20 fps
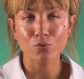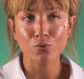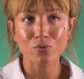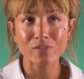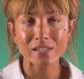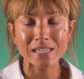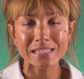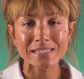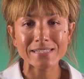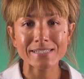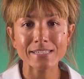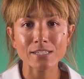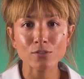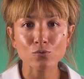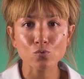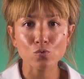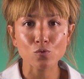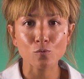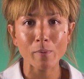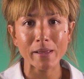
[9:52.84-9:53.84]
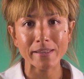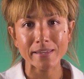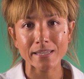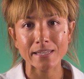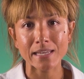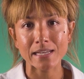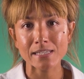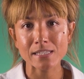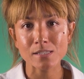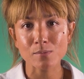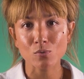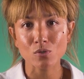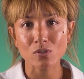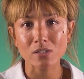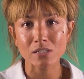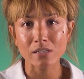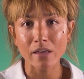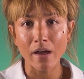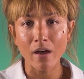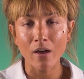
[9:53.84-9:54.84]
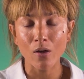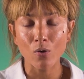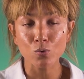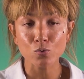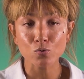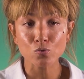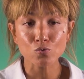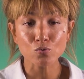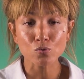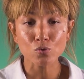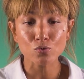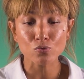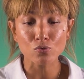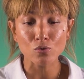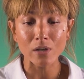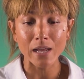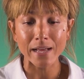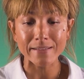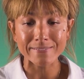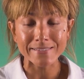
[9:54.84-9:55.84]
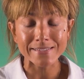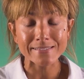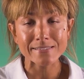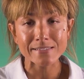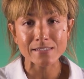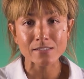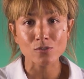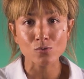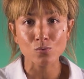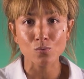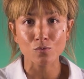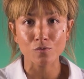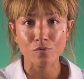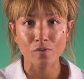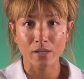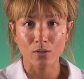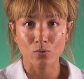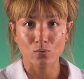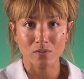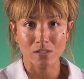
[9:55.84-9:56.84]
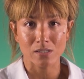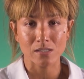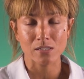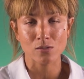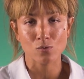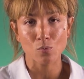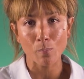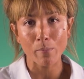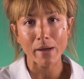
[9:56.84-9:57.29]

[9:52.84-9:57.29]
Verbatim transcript: de délier tout ce paternalisme qu'il y a autour de la décision, faire une décision